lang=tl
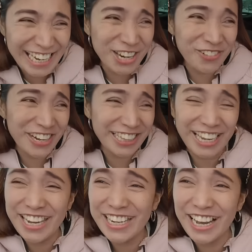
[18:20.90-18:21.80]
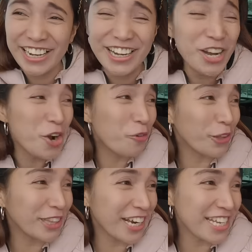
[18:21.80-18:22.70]
inom muna tayo ng
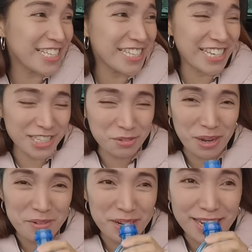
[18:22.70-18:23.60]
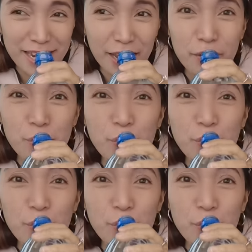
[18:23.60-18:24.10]
water resistance mga maninay.